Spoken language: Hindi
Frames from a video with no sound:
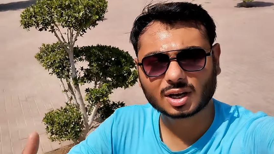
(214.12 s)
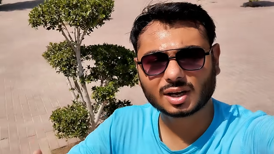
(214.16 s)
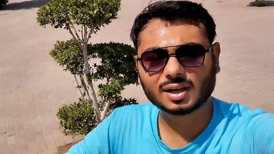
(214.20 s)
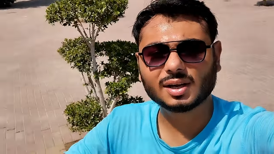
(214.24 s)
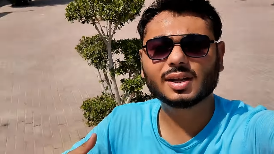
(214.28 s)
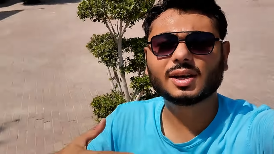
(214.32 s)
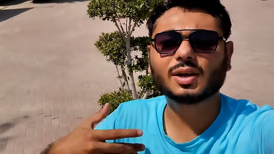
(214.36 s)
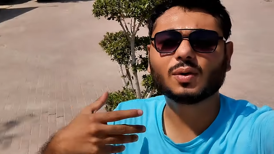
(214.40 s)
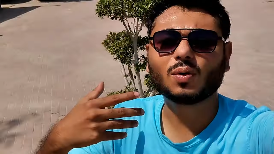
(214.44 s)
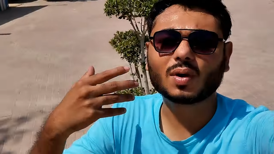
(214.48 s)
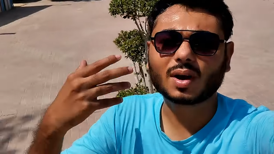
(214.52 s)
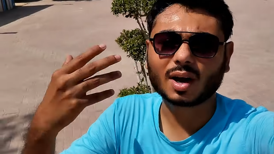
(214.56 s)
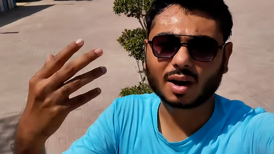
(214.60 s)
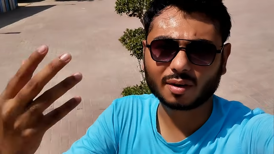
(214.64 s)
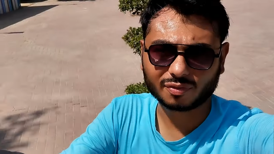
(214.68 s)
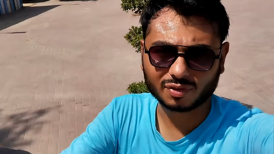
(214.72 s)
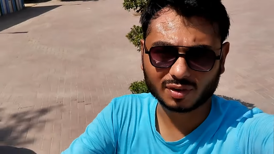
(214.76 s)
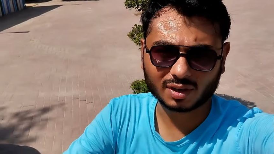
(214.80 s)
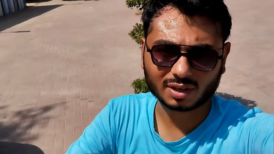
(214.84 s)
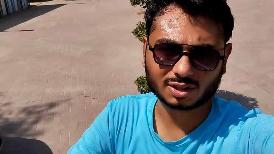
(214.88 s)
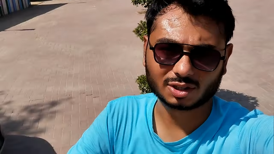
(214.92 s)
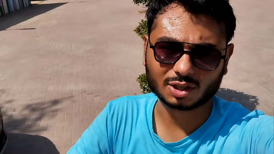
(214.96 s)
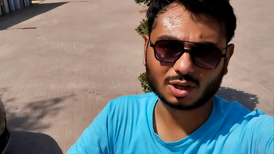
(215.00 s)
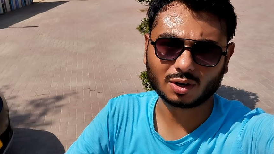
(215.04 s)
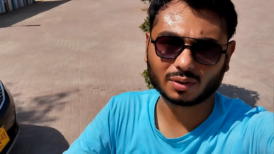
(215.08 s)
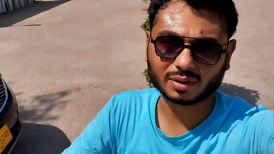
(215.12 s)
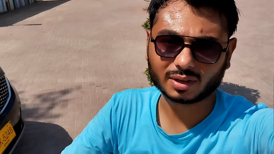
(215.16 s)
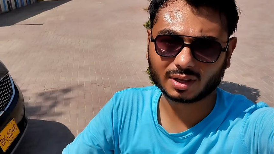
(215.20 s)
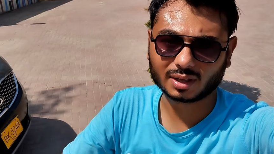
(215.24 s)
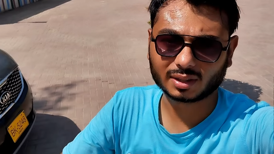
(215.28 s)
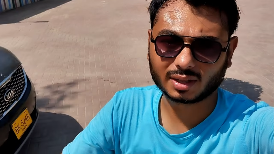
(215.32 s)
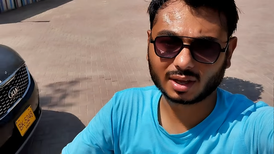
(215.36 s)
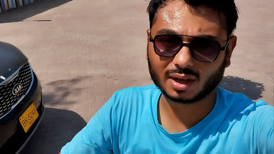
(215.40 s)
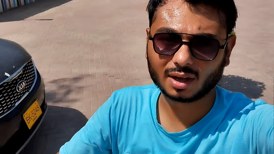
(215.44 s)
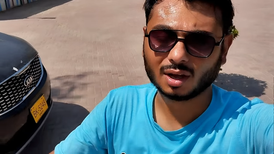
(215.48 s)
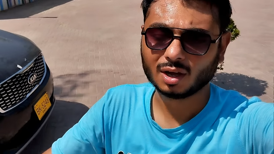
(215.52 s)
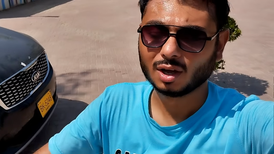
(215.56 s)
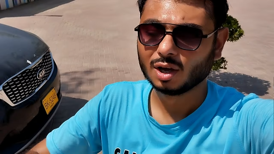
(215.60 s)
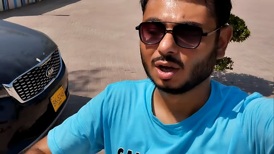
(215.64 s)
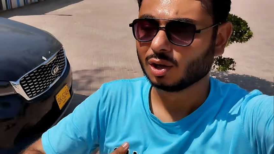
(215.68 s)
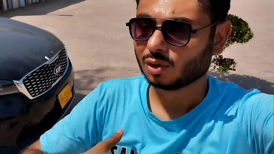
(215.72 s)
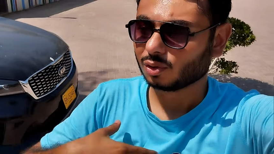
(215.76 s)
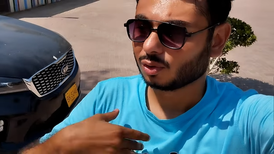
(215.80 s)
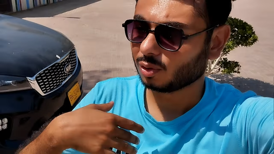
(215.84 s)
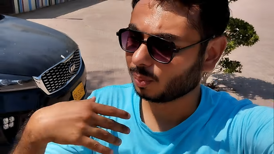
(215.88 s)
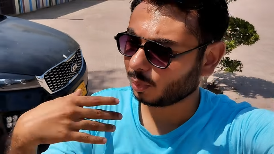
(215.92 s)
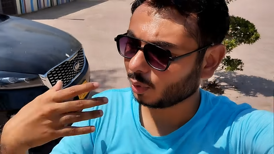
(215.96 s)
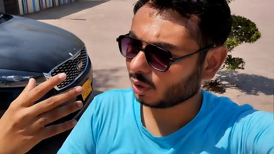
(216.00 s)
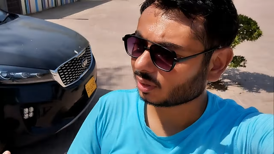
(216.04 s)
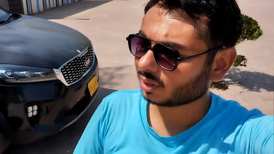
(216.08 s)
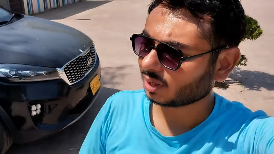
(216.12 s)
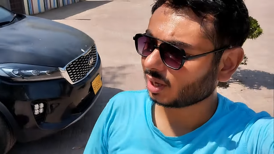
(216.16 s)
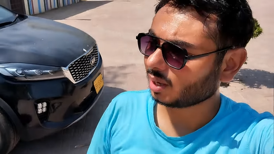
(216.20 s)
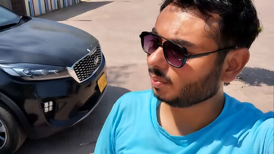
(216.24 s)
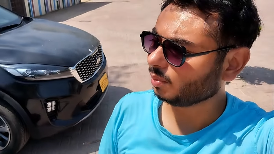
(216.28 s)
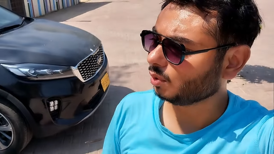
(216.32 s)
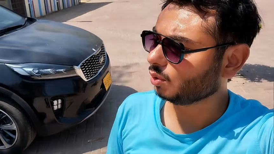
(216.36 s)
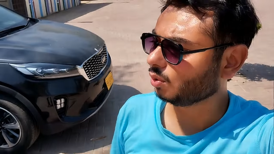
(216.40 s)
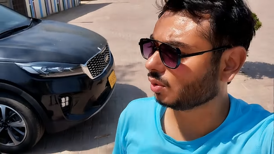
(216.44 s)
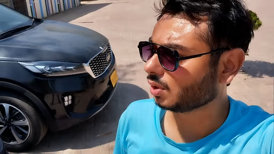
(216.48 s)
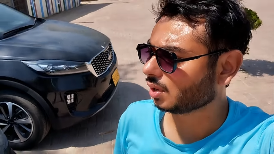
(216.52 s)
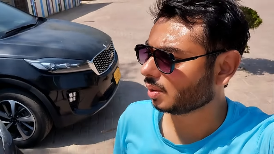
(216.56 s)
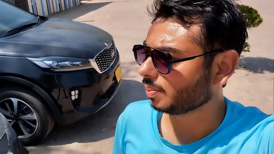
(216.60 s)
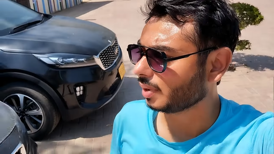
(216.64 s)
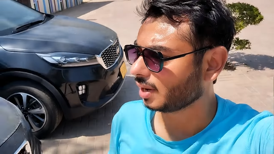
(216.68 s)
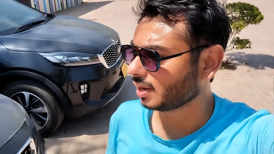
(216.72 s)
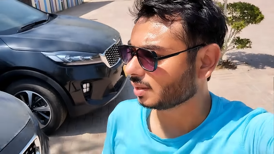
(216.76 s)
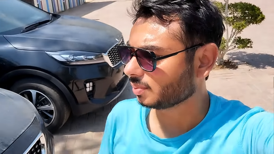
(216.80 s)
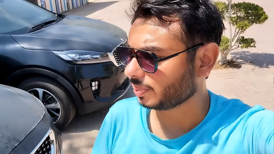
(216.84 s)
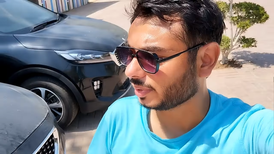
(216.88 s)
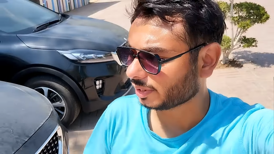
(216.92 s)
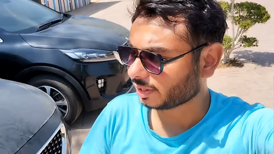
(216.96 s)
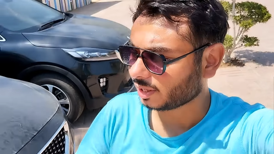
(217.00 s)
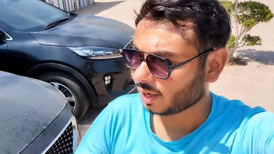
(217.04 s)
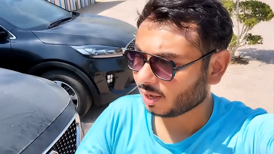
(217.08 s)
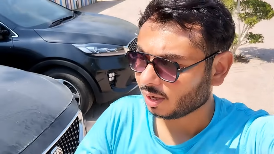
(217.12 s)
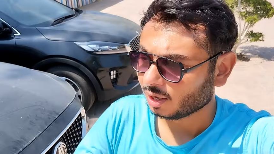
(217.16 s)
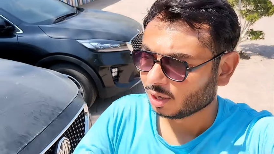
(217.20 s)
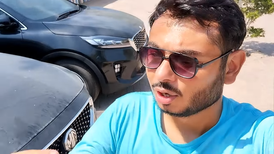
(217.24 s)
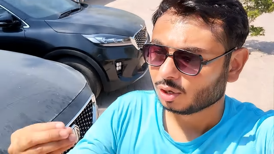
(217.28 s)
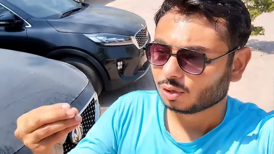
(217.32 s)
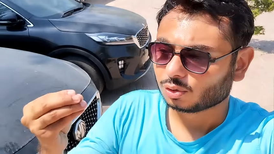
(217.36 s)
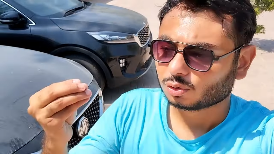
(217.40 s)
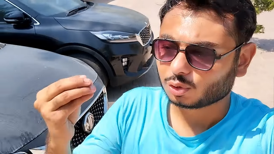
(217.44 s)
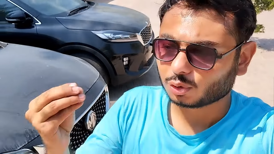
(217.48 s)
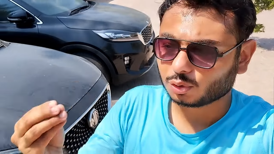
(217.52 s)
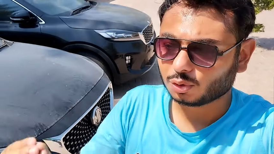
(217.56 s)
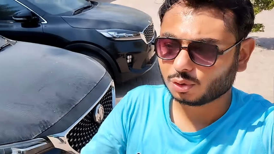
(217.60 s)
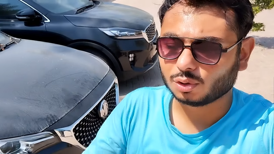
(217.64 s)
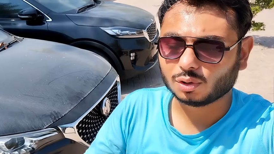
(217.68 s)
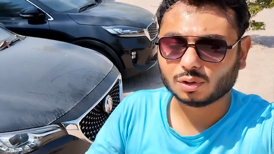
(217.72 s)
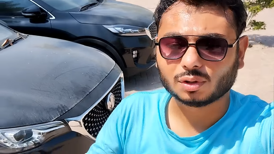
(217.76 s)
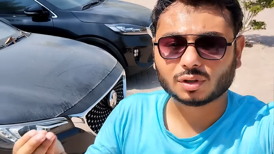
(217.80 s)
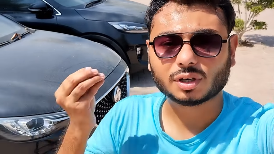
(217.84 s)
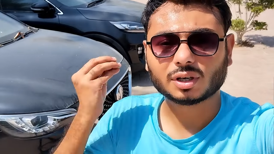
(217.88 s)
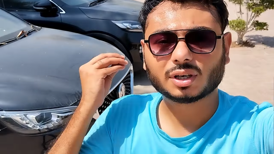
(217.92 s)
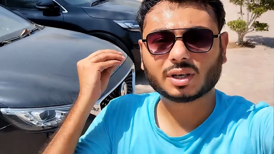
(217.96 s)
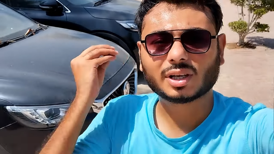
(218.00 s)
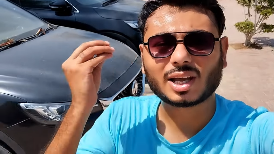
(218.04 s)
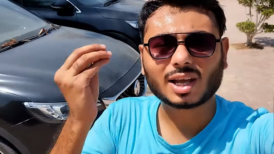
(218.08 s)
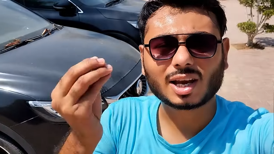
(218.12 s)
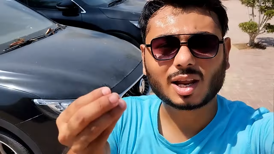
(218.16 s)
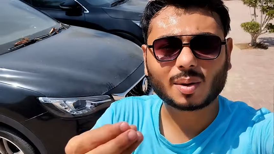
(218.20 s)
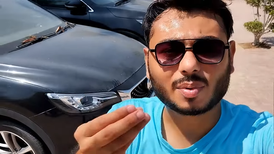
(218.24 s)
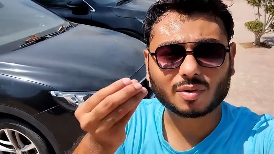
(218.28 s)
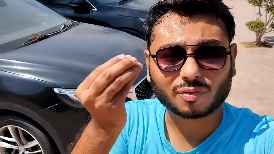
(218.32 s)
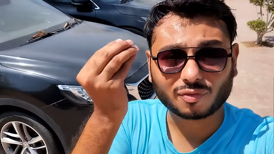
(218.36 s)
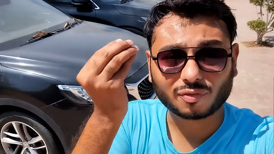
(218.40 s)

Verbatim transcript: कलर है वो काफ़ी अच्छा हो जाता है तो बहुत कम लोगों को बात पता है तो इनके लिए अभी